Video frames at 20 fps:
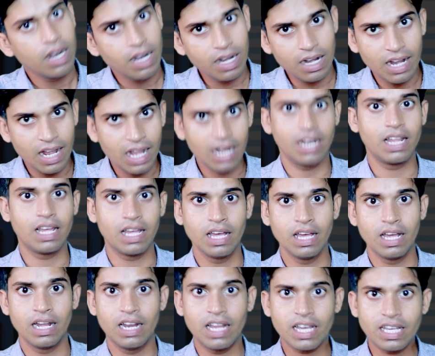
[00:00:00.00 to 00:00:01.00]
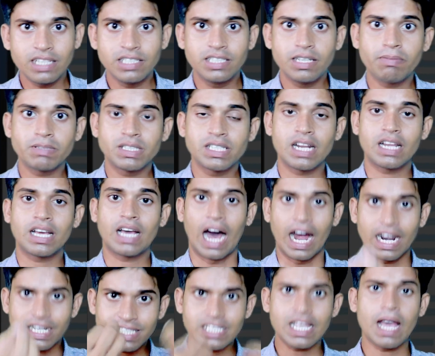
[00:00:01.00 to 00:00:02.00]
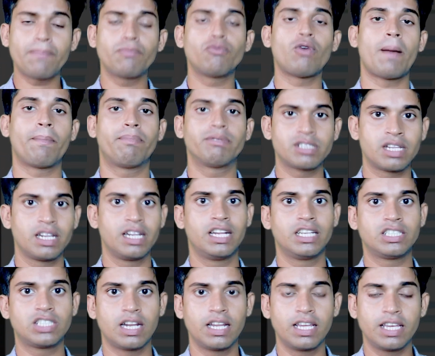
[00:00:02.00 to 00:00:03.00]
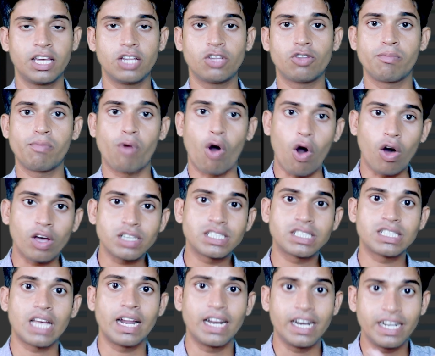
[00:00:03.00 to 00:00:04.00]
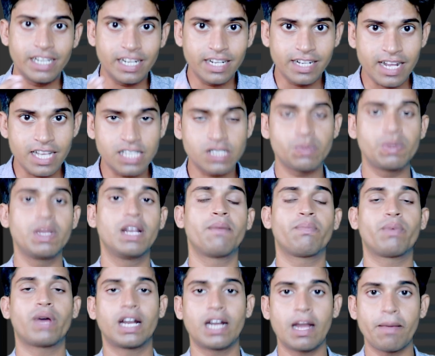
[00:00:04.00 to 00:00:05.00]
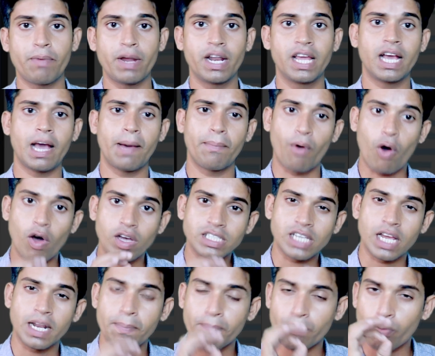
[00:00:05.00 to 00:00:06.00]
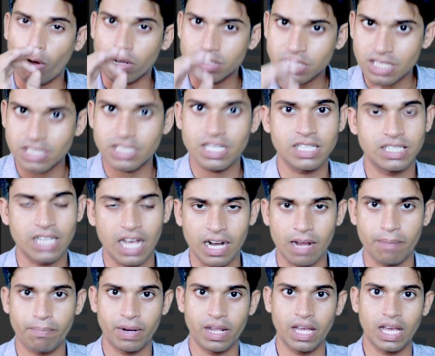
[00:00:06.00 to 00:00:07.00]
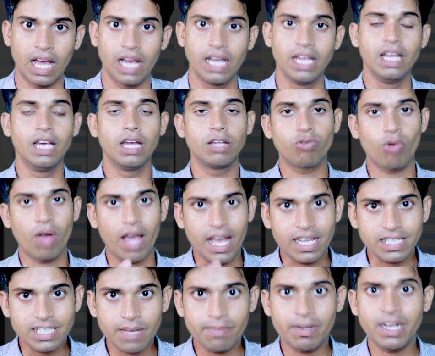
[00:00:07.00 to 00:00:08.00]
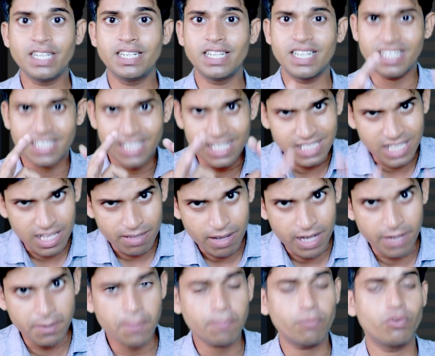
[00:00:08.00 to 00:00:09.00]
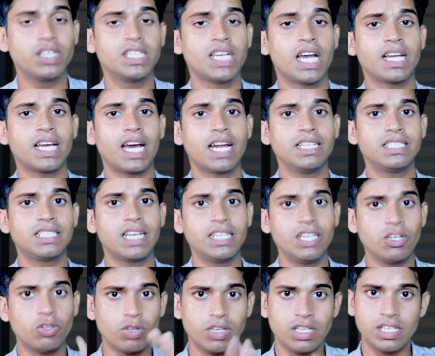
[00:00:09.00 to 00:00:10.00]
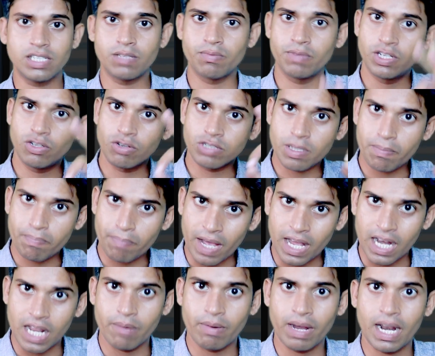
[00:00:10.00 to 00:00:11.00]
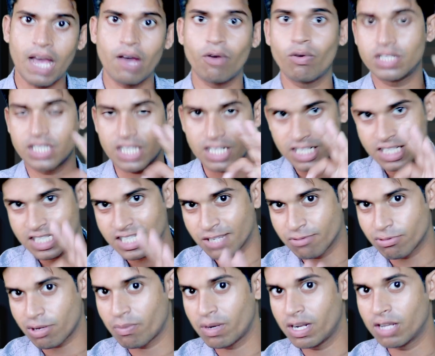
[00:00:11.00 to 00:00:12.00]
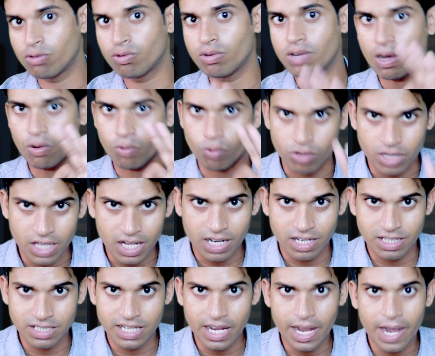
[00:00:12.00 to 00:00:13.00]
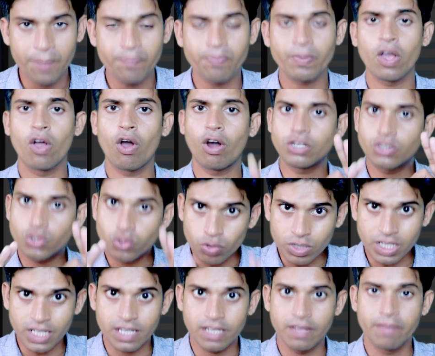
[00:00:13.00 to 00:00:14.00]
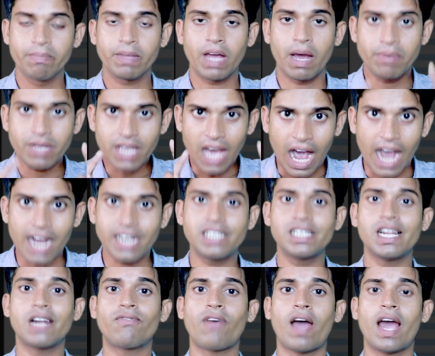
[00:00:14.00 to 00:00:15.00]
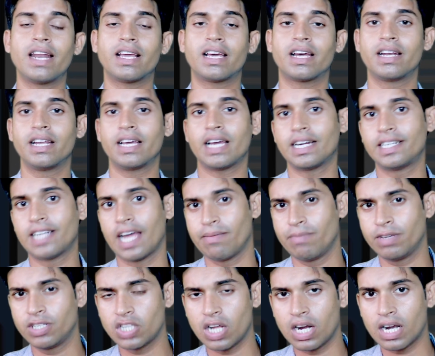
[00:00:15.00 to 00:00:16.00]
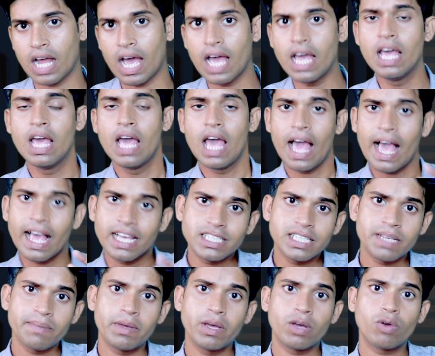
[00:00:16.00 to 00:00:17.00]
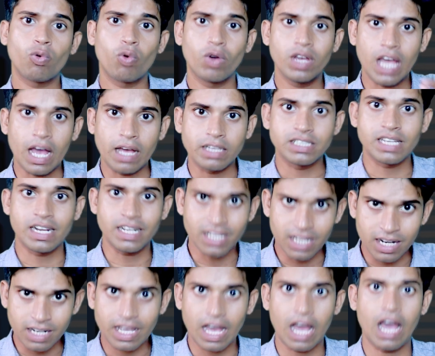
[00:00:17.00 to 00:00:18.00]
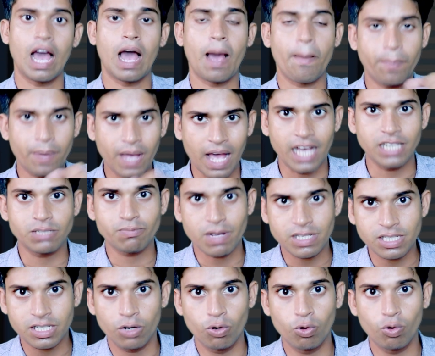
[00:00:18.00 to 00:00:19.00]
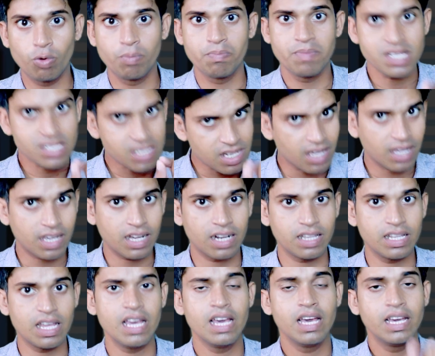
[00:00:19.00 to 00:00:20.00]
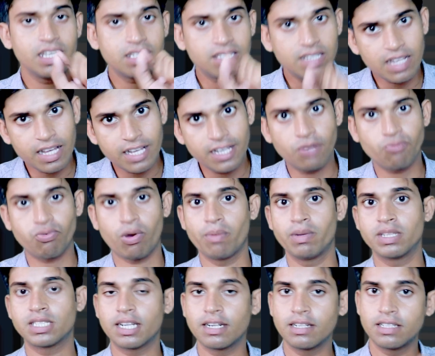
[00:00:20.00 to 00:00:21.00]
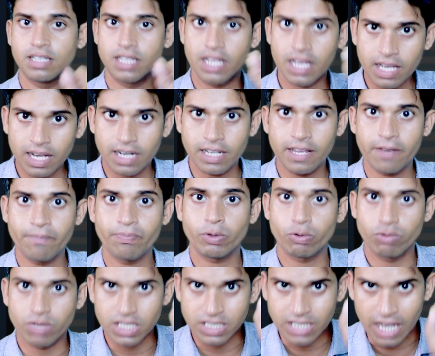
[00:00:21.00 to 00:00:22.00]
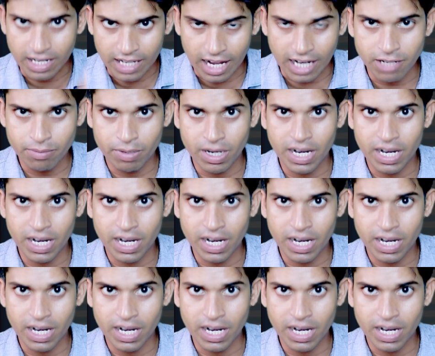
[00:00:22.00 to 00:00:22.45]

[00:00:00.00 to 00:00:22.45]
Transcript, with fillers: ले ले लेकिन जब सरकार से आप वापस लेने चलेंगे तो बहुत सारे डिटेल्स फिलअप करना पड़ेगा बहुत सारे प्रोसेस से जाना पड़ेगा तो ऐसे में टीडीएस के बारे में पूरी जानकारी चाहिए तो इस वीडियो से पहले वाला वैसे डिस्क्रिप्शन में लिंक दूंगा वो देख लीजिएगा और चूंकि अभी आई फाइल करने का टाइमिंग चल रहा है ऐसे में कोई सर्किल का आपके आसपास के लोग मिस न कर दे इसलिए इन्फॉर्मेशन दे करके उनकी जानकारी